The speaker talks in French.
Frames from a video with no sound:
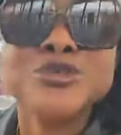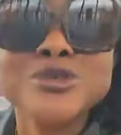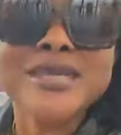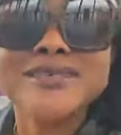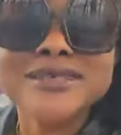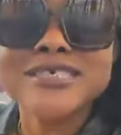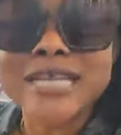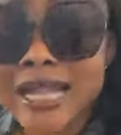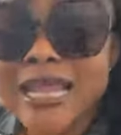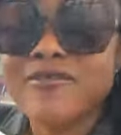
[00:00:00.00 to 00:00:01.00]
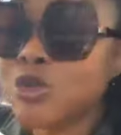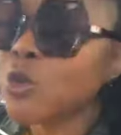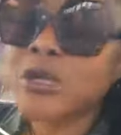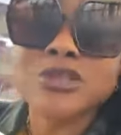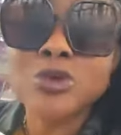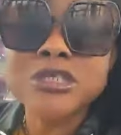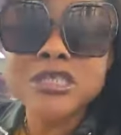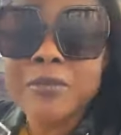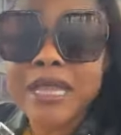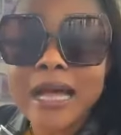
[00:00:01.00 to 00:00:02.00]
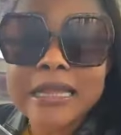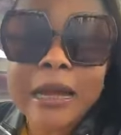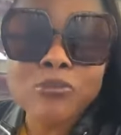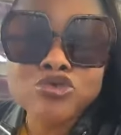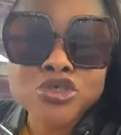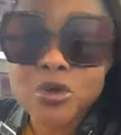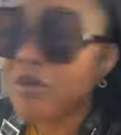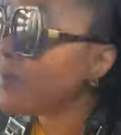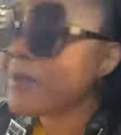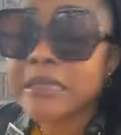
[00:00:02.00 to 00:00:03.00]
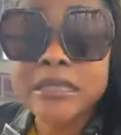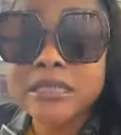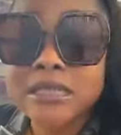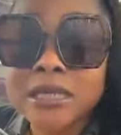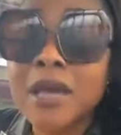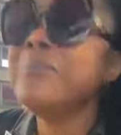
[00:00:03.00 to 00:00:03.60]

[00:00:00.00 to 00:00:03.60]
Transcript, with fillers: pas jusqu'à ce que j'enlève ton clitoris, je mets dans ta bouche. On ne va pas te dire.